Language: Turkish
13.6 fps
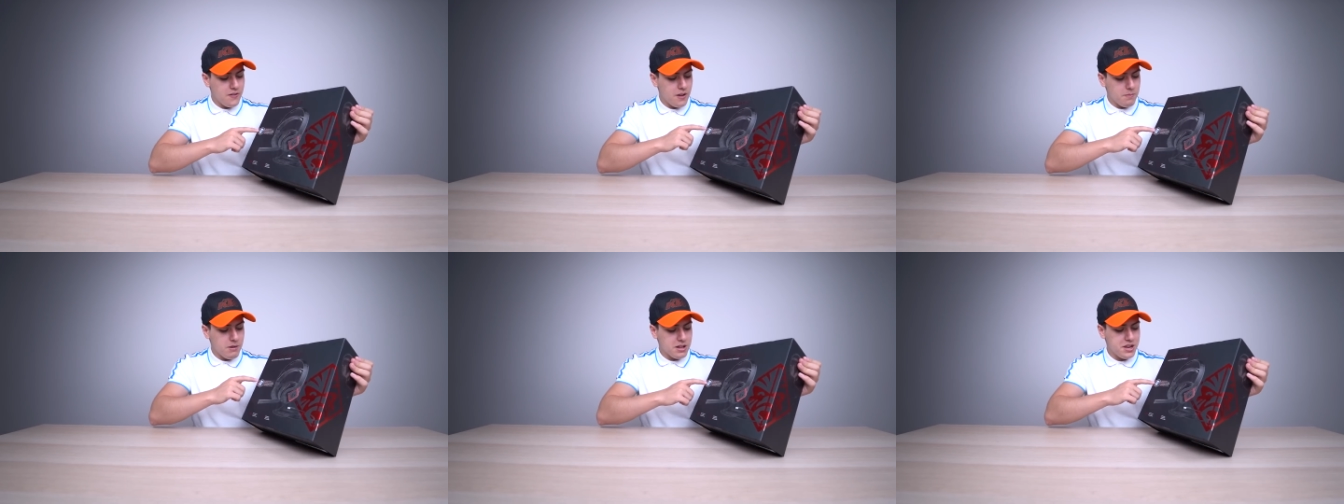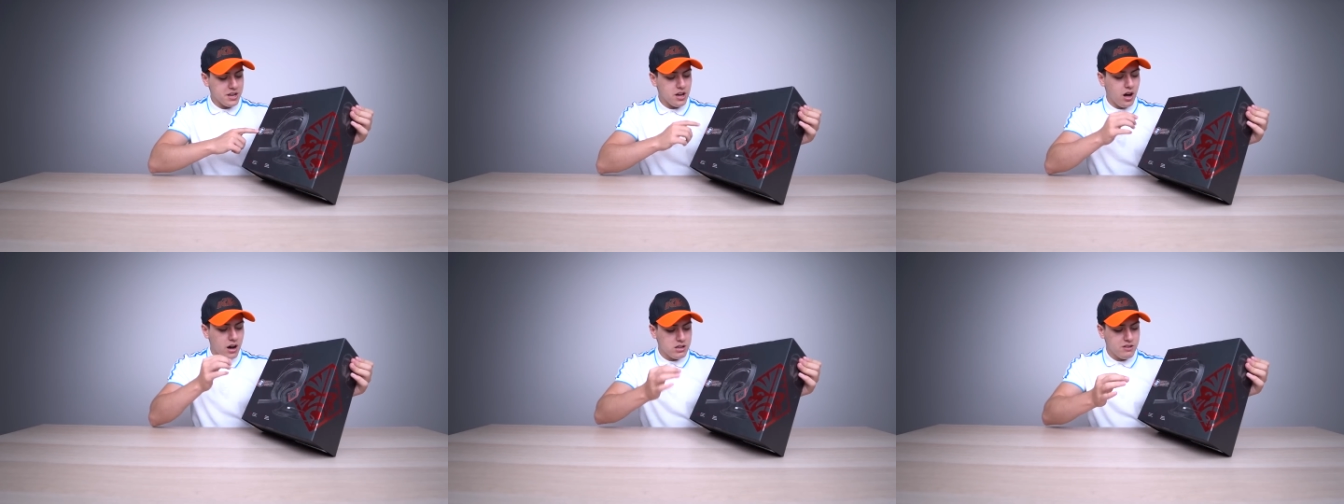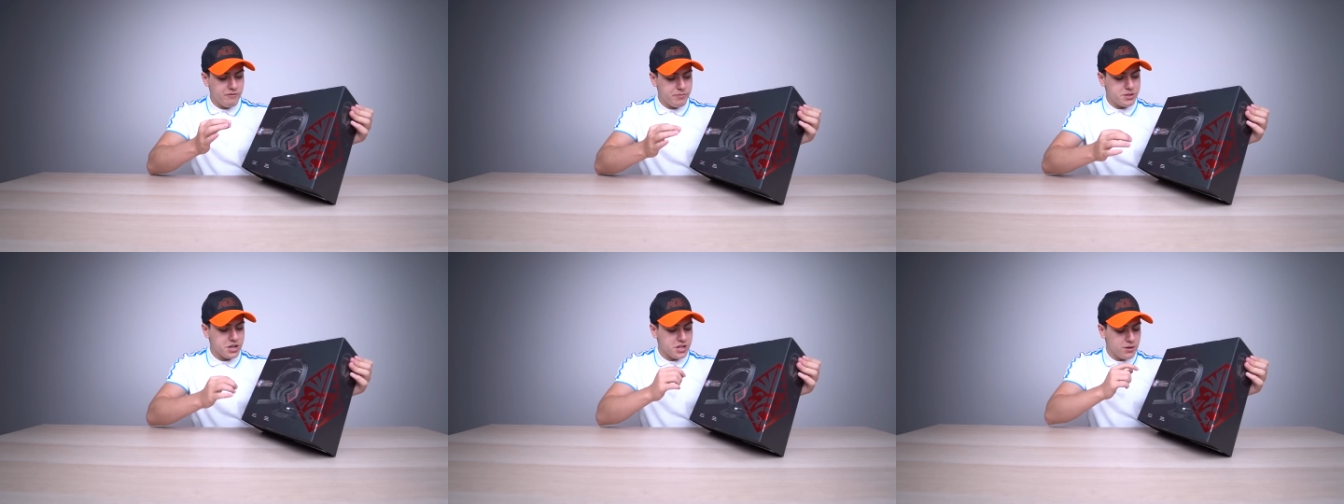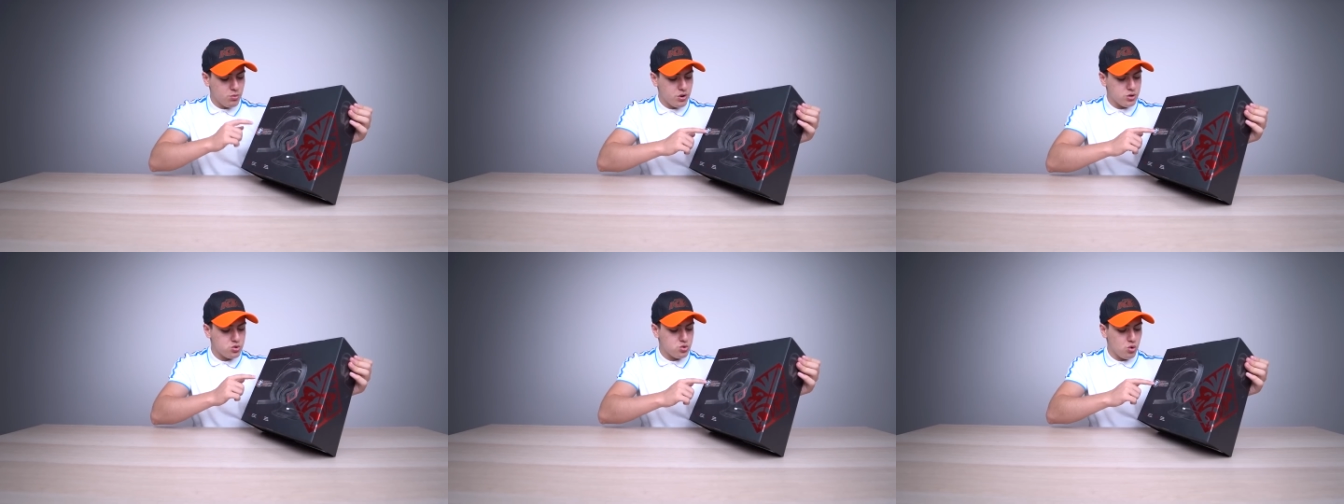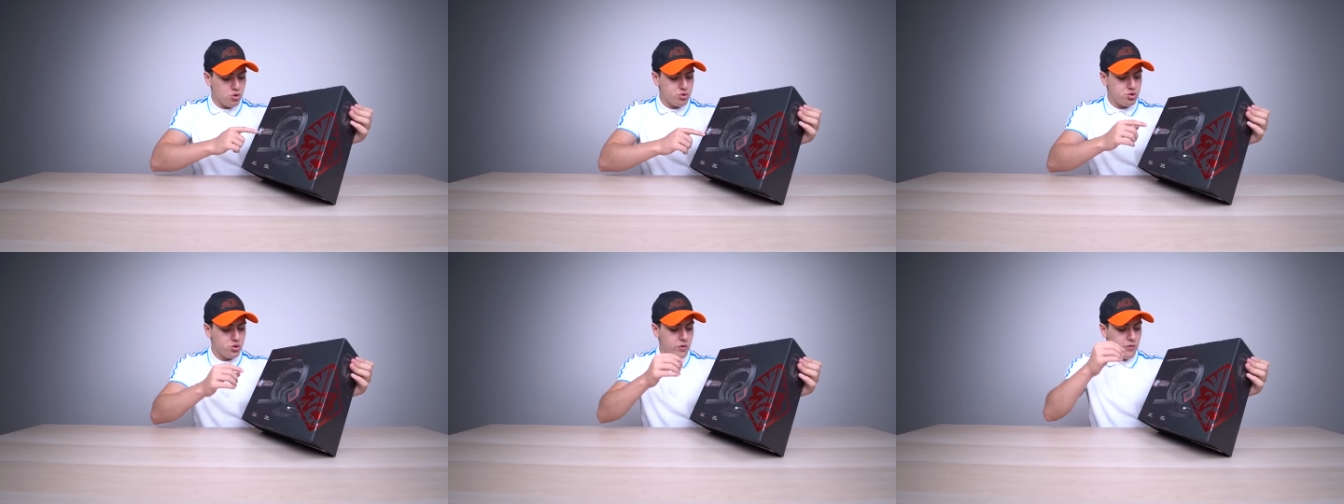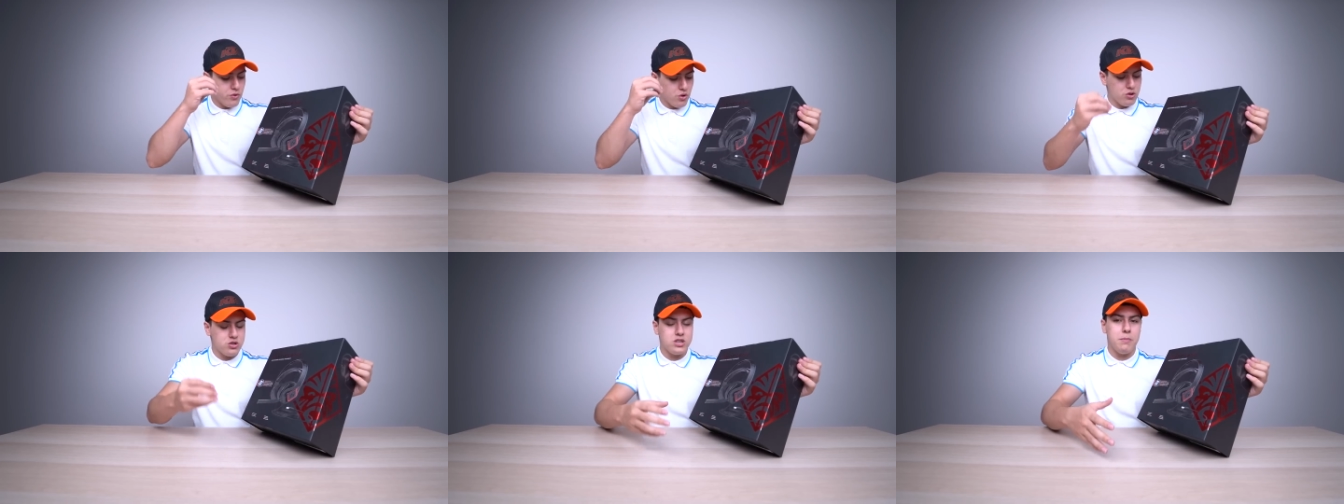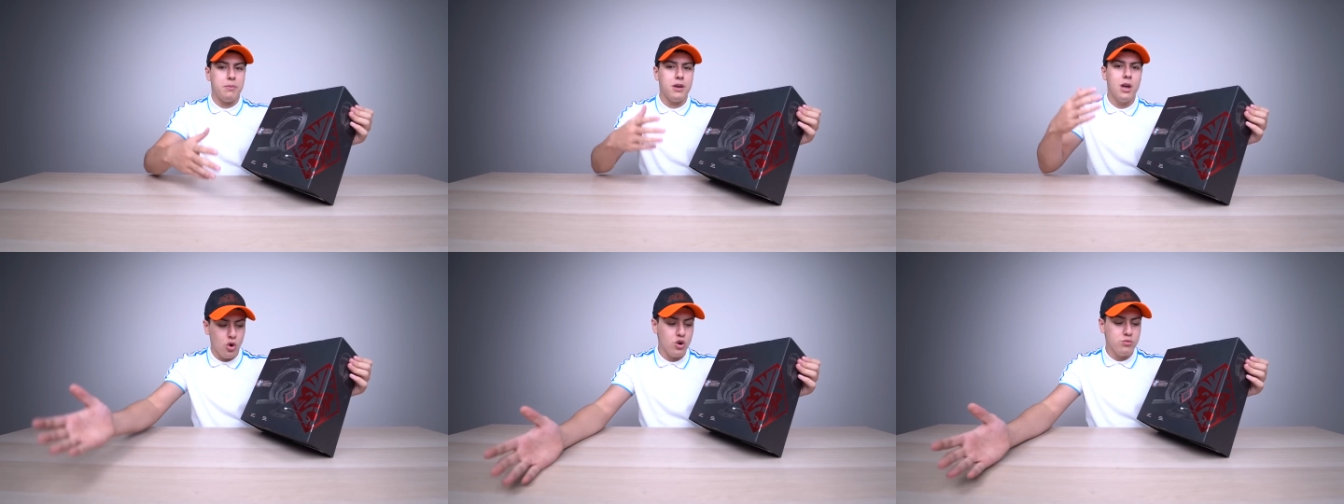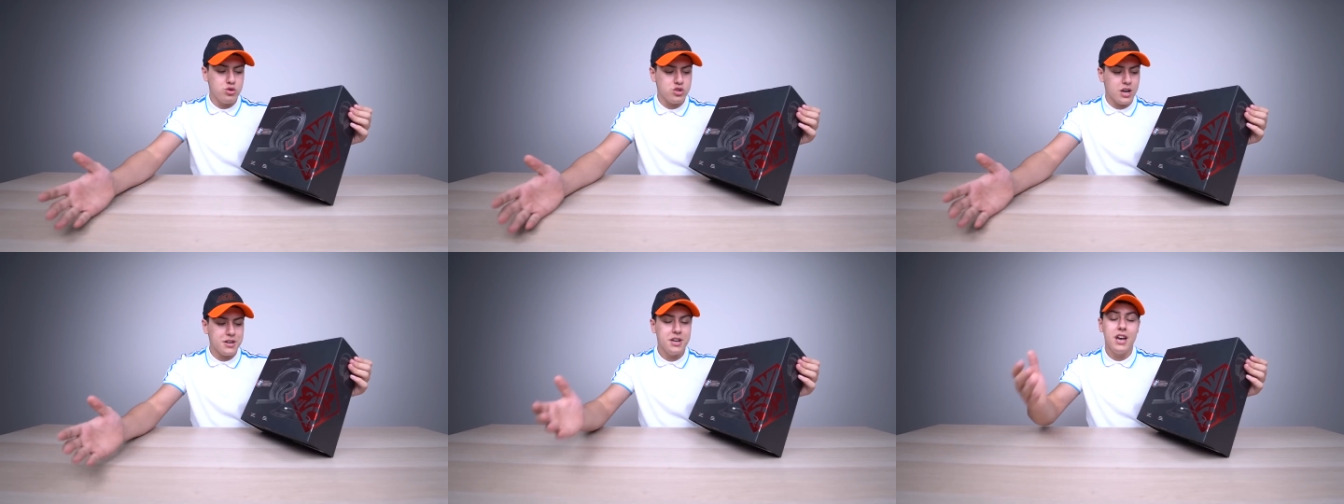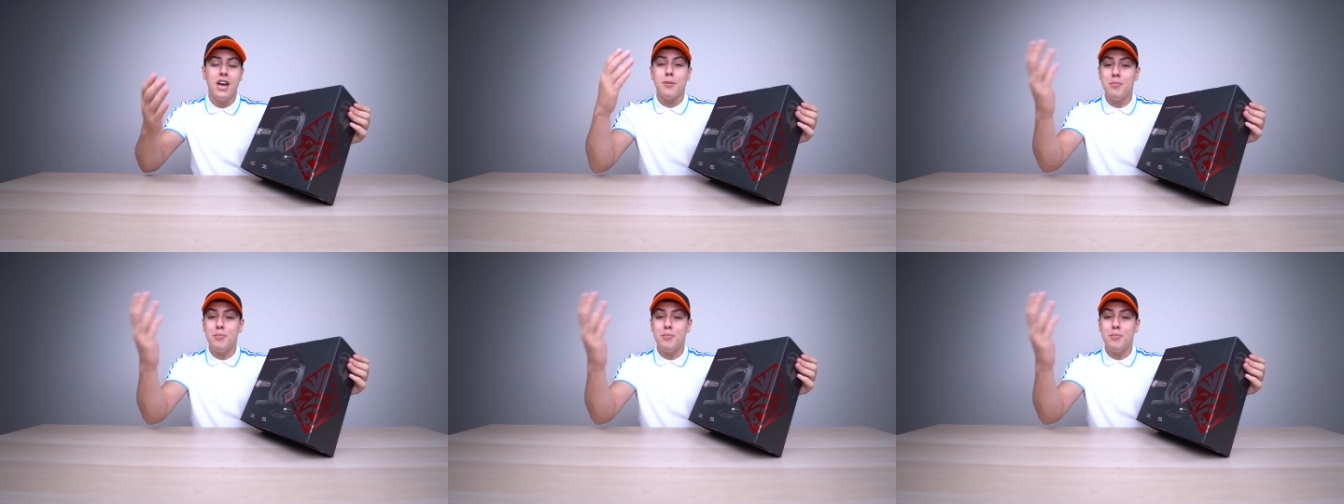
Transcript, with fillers: Adamlar direkt aktif bir şekilde buraya soğutucu frost cap'i koymuşlar.